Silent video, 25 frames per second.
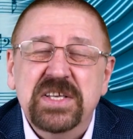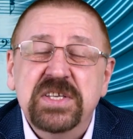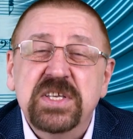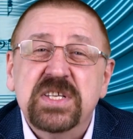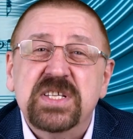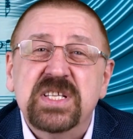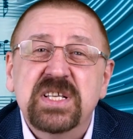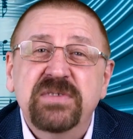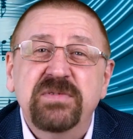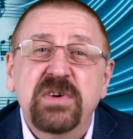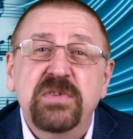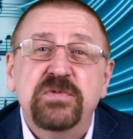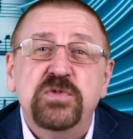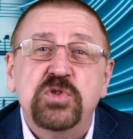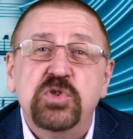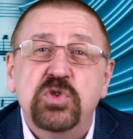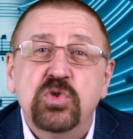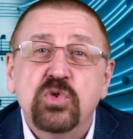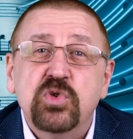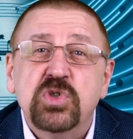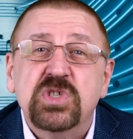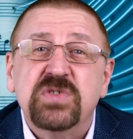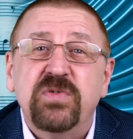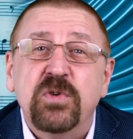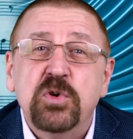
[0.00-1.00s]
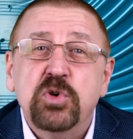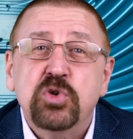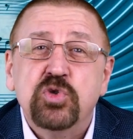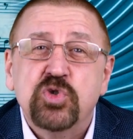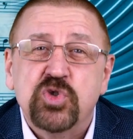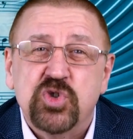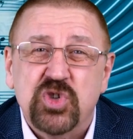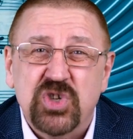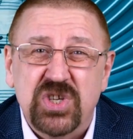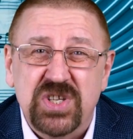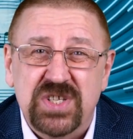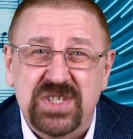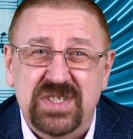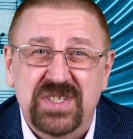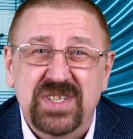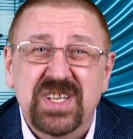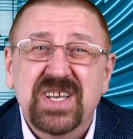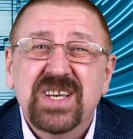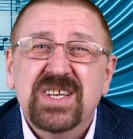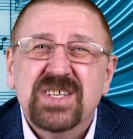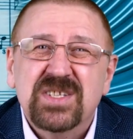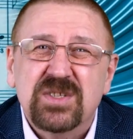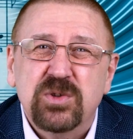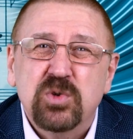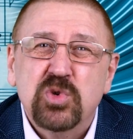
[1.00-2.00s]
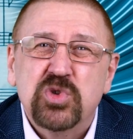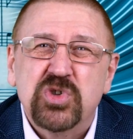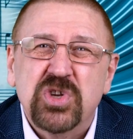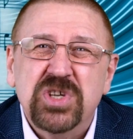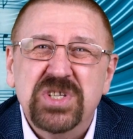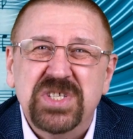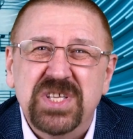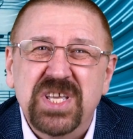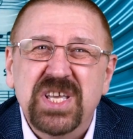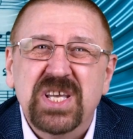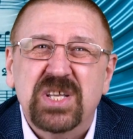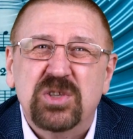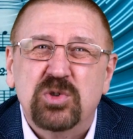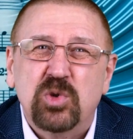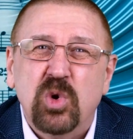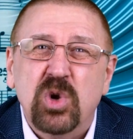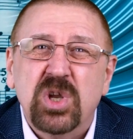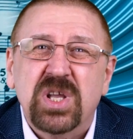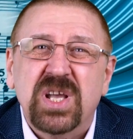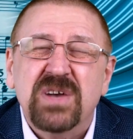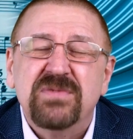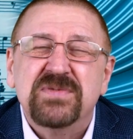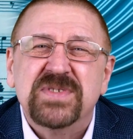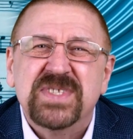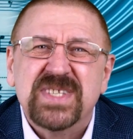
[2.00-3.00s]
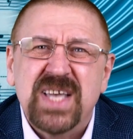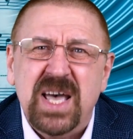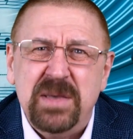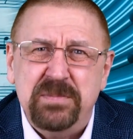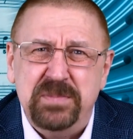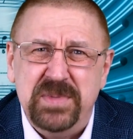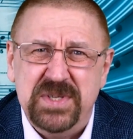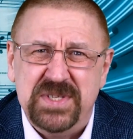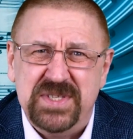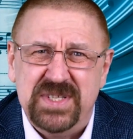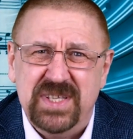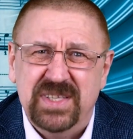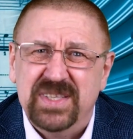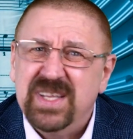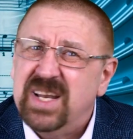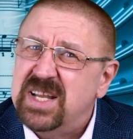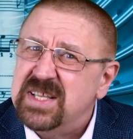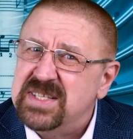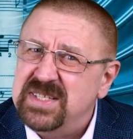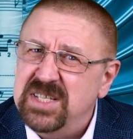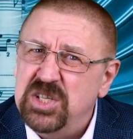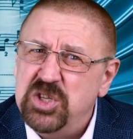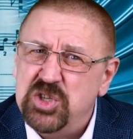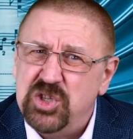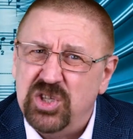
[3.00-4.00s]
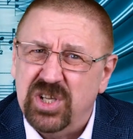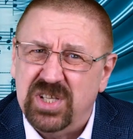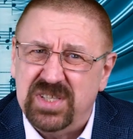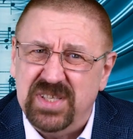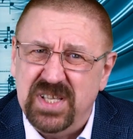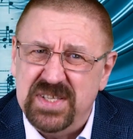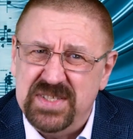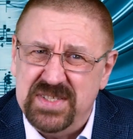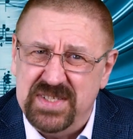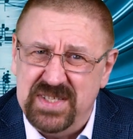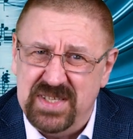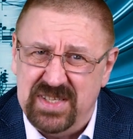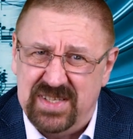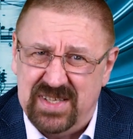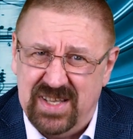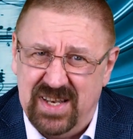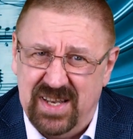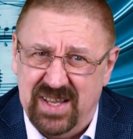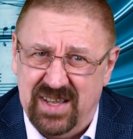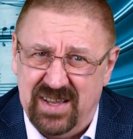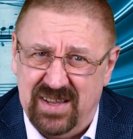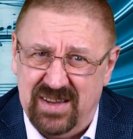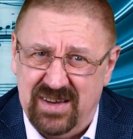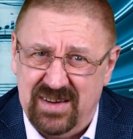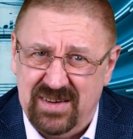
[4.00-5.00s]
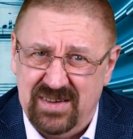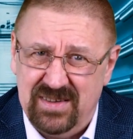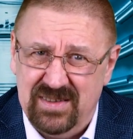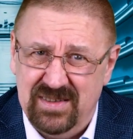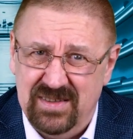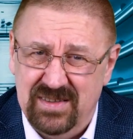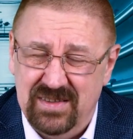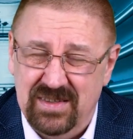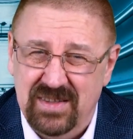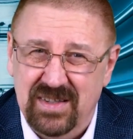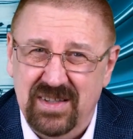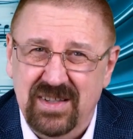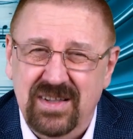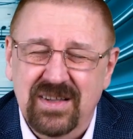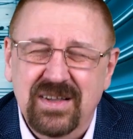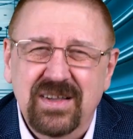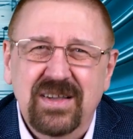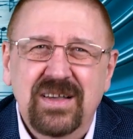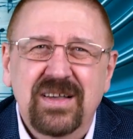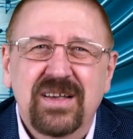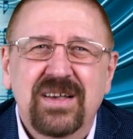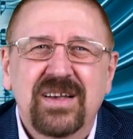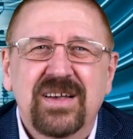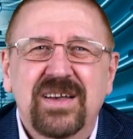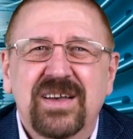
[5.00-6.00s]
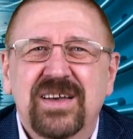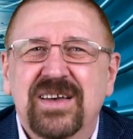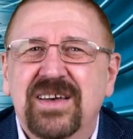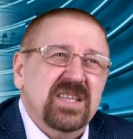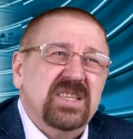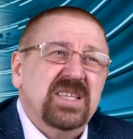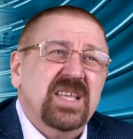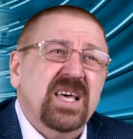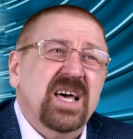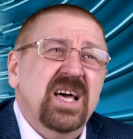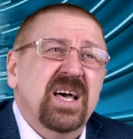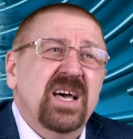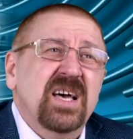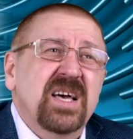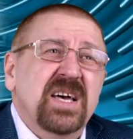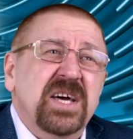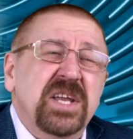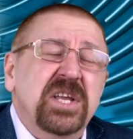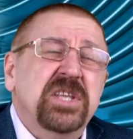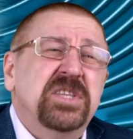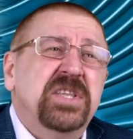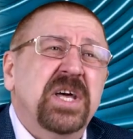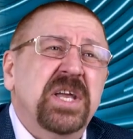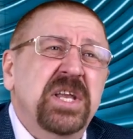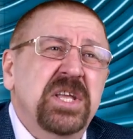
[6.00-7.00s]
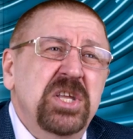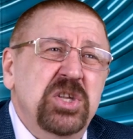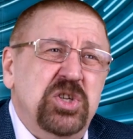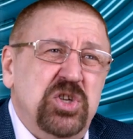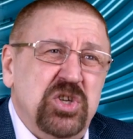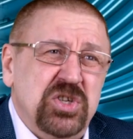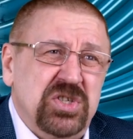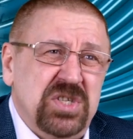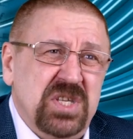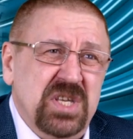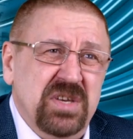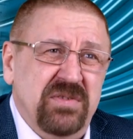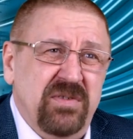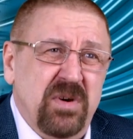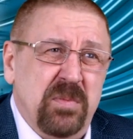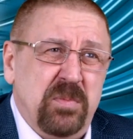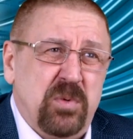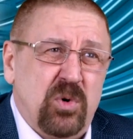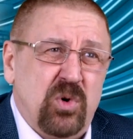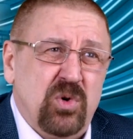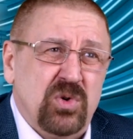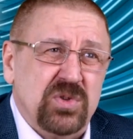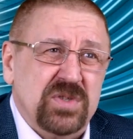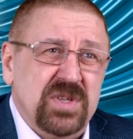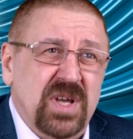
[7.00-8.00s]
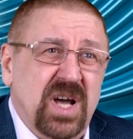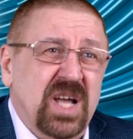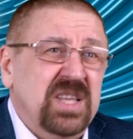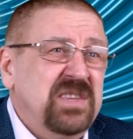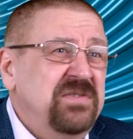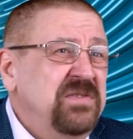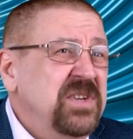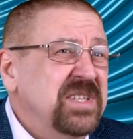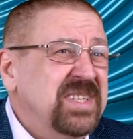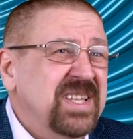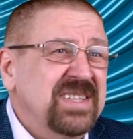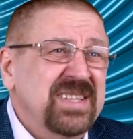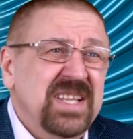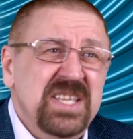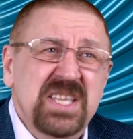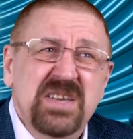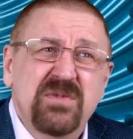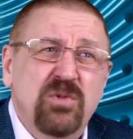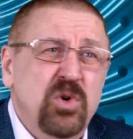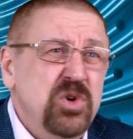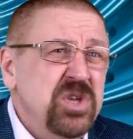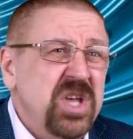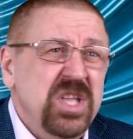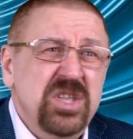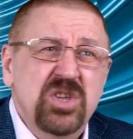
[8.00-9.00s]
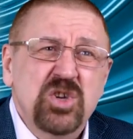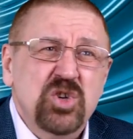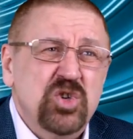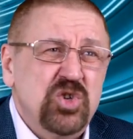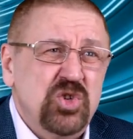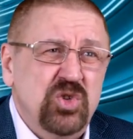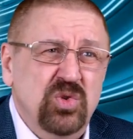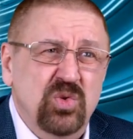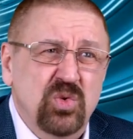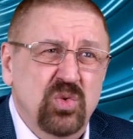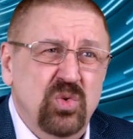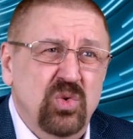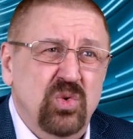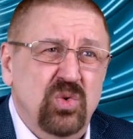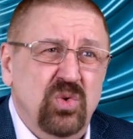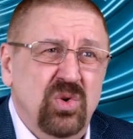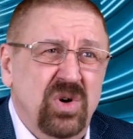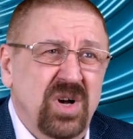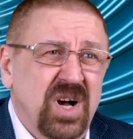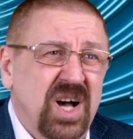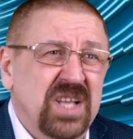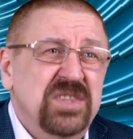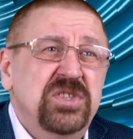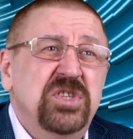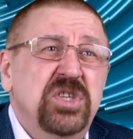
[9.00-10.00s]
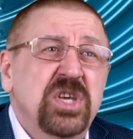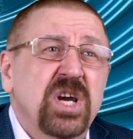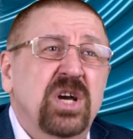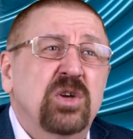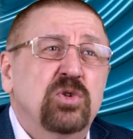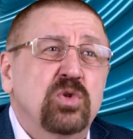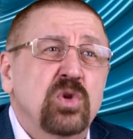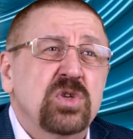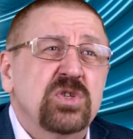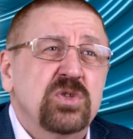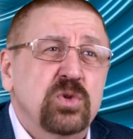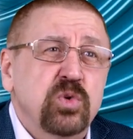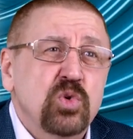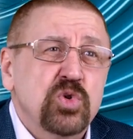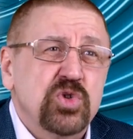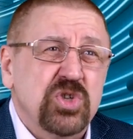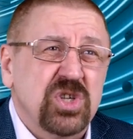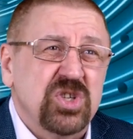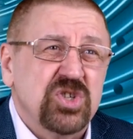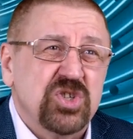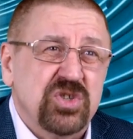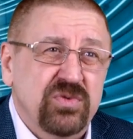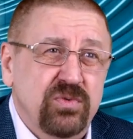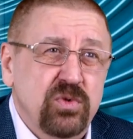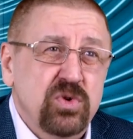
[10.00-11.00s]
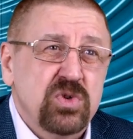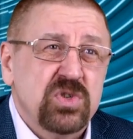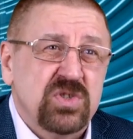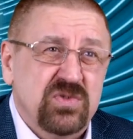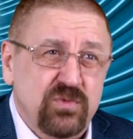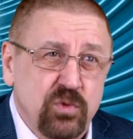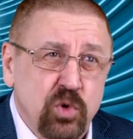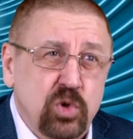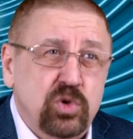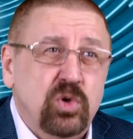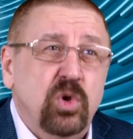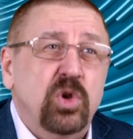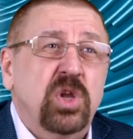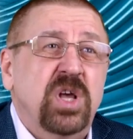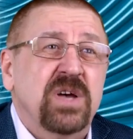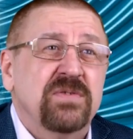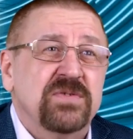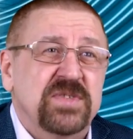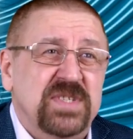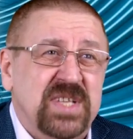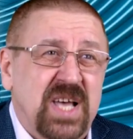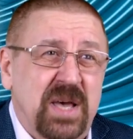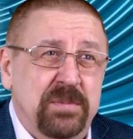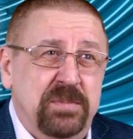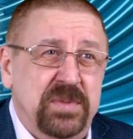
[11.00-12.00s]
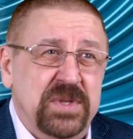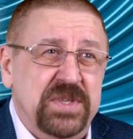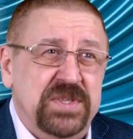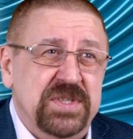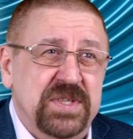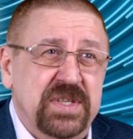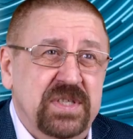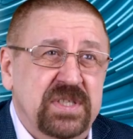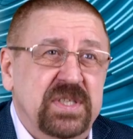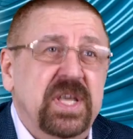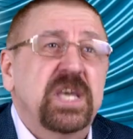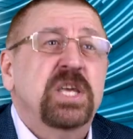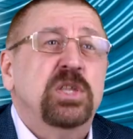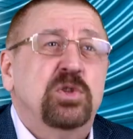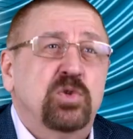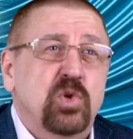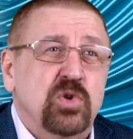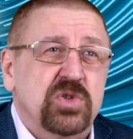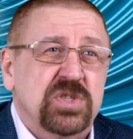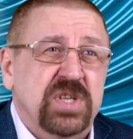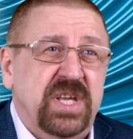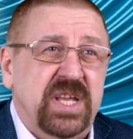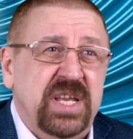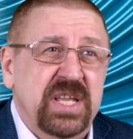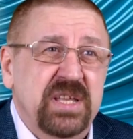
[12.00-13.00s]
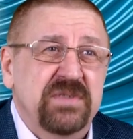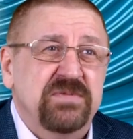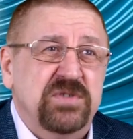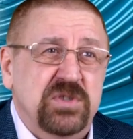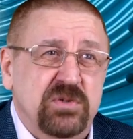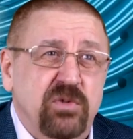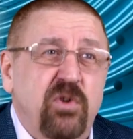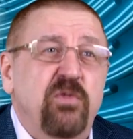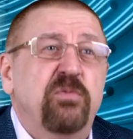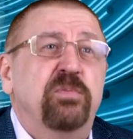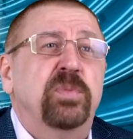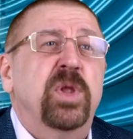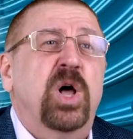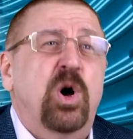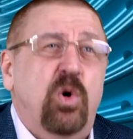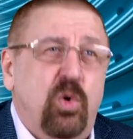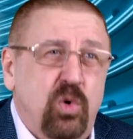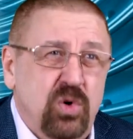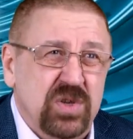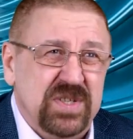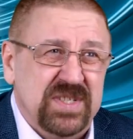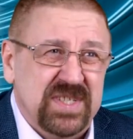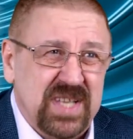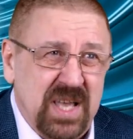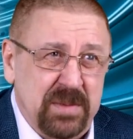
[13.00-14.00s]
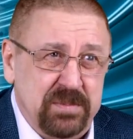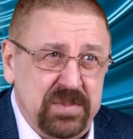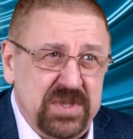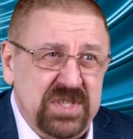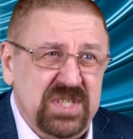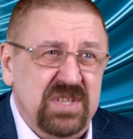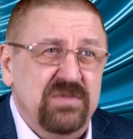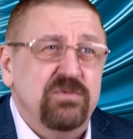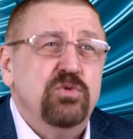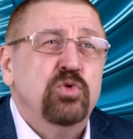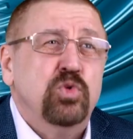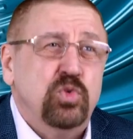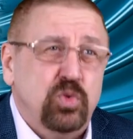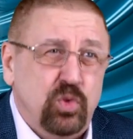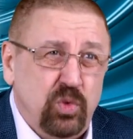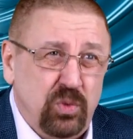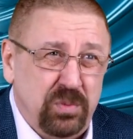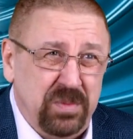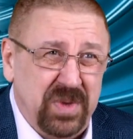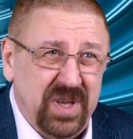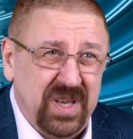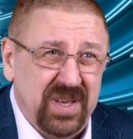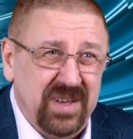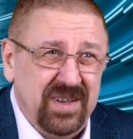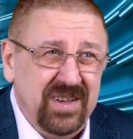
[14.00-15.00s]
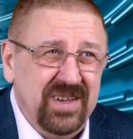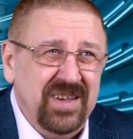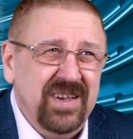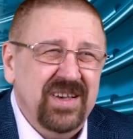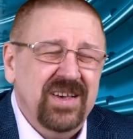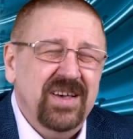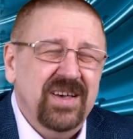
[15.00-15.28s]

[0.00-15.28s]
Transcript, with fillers: если вы всю свою жизнь слушаете их только в записи на различных носителях? Это риторический вопрос. Ответа на него я не жду от тех, кто слушал живой звук только в записи, да и то, скорее всего, в плохой записи в Ютубе.